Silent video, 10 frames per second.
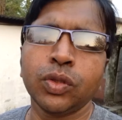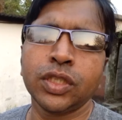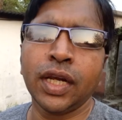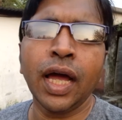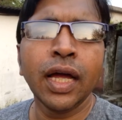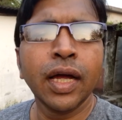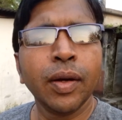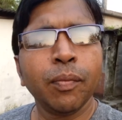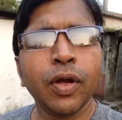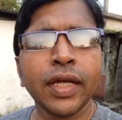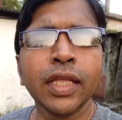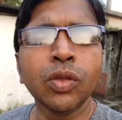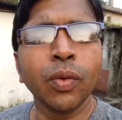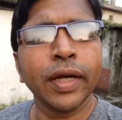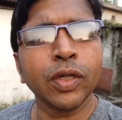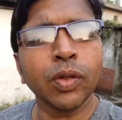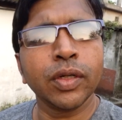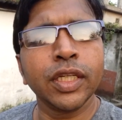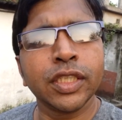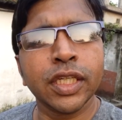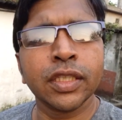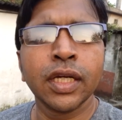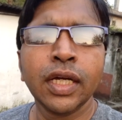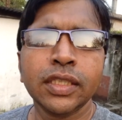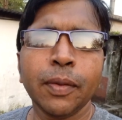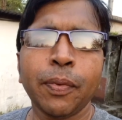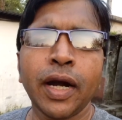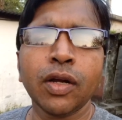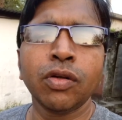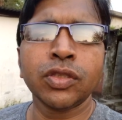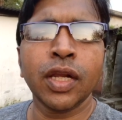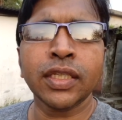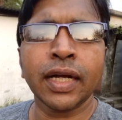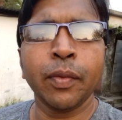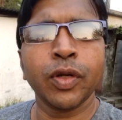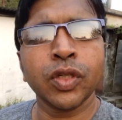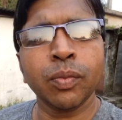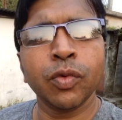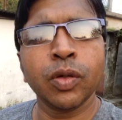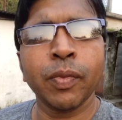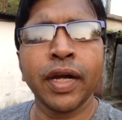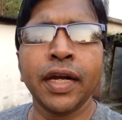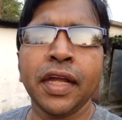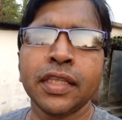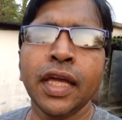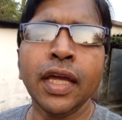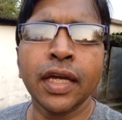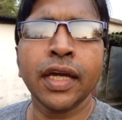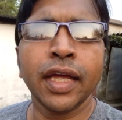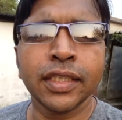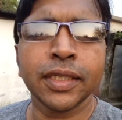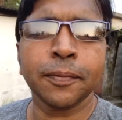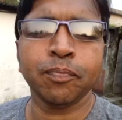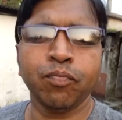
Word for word: হচ্ছে না ফলে কিন্তু এটু নিশ্চিত যে গঞ্জলেস আগামী বছর মোহনবাগান এটিকেতেই খেলছে